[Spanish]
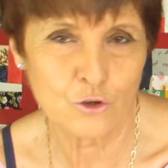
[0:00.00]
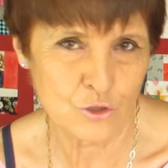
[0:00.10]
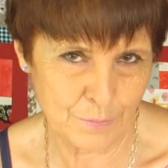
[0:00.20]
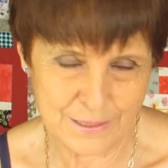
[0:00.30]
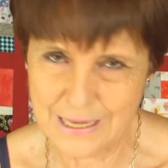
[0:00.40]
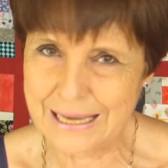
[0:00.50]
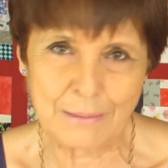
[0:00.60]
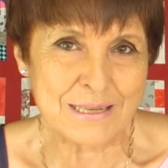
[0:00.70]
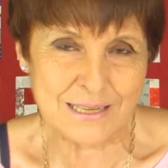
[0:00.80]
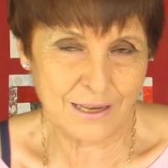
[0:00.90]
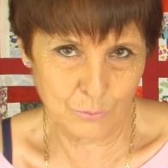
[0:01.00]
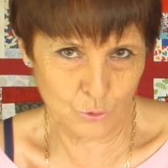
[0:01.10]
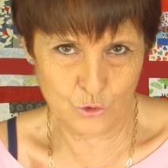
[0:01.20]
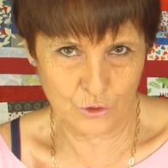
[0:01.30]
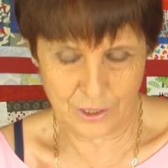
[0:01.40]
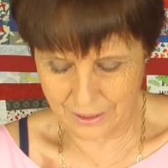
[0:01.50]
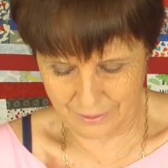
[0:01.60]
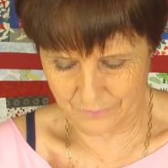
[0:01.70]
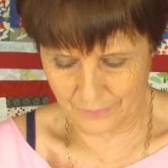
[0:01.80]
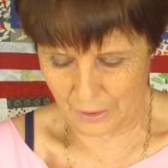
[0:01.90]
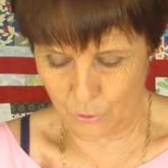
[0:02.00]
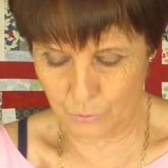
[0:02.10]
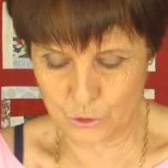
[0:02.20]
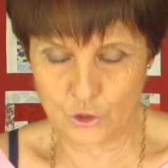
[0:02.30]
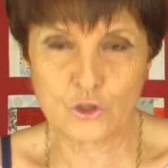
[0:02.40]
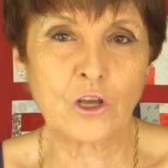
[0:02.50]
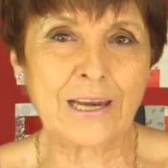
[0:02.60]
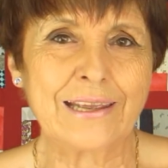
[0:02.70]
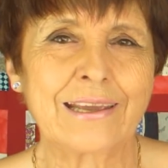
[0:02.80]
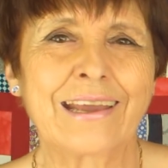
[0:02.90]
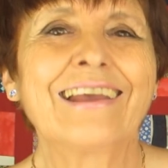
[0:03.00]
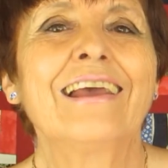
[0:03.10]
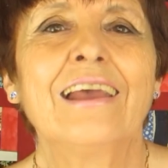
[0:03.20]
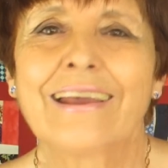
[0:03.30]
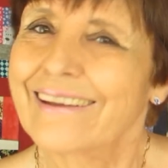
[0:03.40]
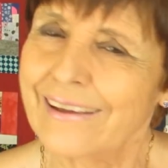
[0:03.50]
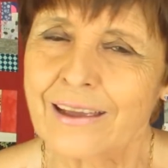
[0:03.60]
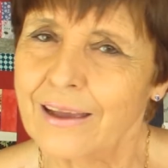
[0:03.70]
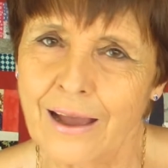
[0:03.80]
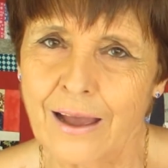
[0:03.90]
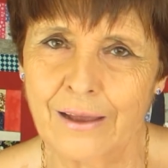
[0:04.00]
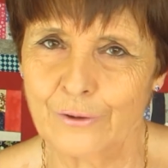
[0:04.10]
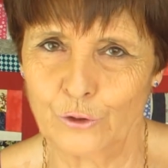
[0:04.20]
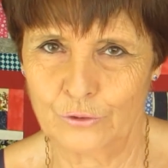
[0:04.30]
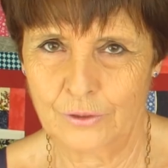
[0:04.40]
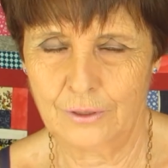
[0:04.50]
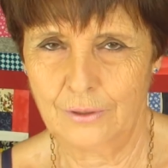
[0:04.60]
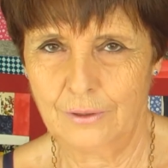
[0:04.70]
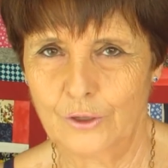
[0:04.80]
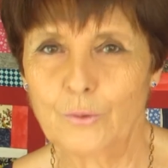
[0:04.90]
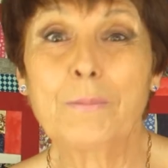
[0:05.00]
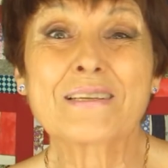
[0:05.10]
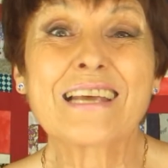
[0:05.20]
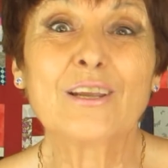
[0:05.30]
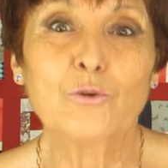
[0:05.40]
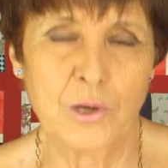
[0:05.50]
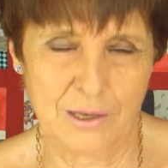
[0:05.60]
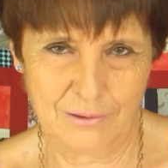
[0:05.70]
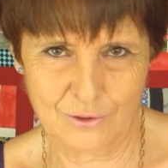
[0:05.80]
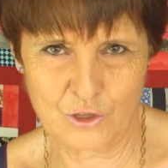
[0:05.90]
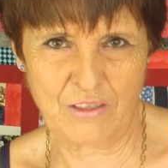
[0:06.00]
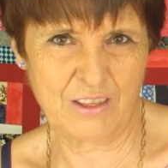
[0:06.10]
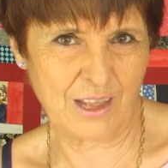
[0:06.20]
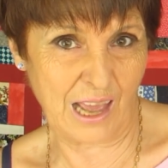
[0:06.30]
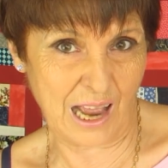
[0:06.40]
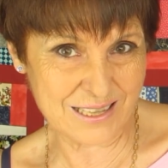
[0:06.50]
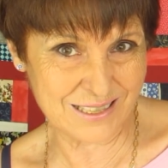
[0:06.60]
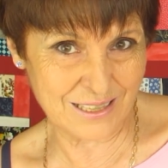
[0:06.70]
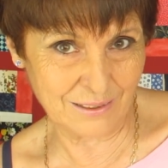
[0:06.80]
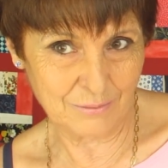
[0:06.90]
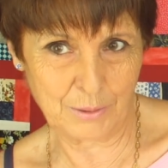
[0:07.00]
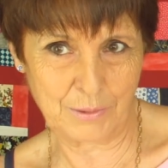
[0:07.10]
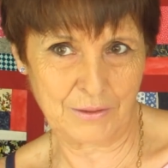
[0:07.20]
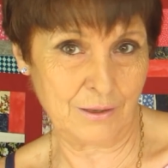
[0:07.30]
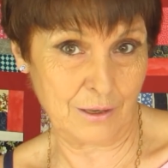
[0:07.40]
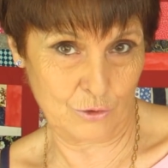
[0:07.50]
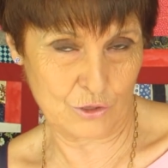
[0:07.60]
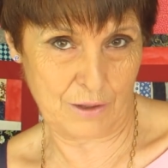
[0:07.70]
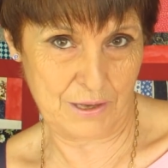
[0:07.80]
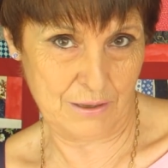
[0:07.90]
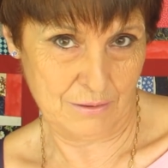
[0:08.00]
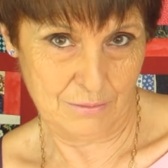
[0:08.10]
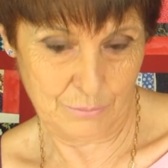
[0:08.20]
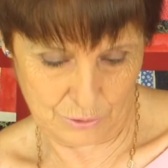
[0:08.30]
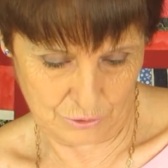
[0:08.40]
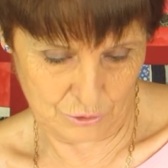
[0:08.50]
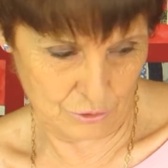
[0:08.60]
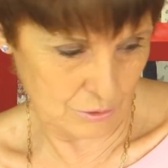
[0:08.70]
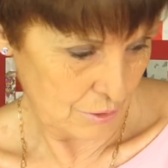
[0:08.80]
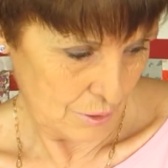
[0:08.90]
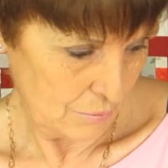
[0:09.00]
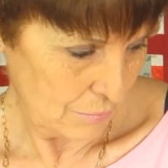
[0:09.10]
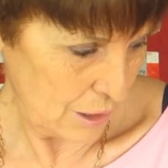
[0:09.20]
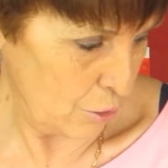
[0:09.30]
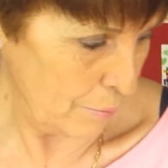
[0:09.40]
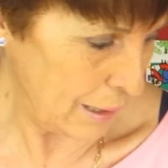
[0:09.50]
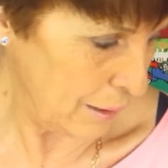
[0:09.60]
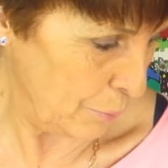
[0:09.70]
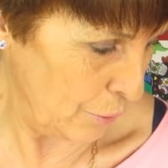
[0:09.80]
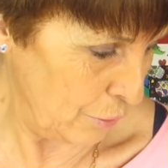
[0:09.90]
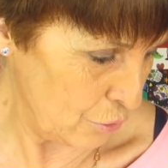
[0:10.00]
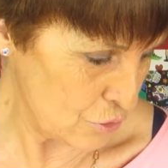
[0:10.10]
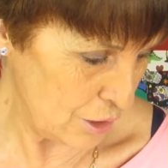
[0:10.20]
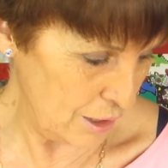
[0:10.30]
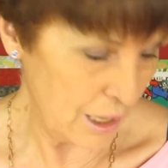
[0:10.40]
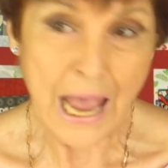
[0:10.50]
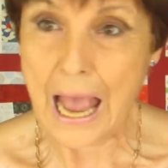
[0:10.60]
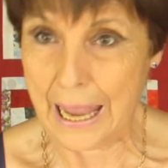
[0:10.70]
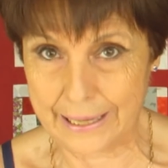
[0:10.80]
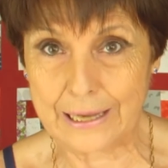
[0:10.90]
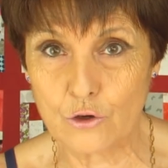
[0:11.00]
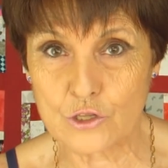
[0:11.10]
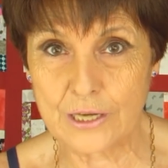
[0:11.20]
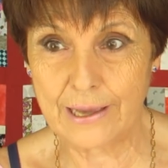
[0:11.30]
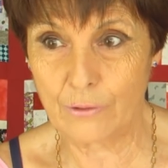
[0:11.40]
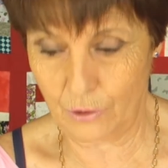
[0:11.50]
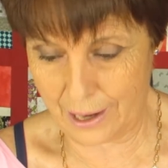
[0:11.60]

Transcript: lo sepas. Es que me exige mucho, es que vosotros os creéis que jiji, jaja, no, no me pasa ni una. O sea, dice, así me va a decir que no está bien, pero yo es lo más que he podido conseguir. Es que no he enseñado,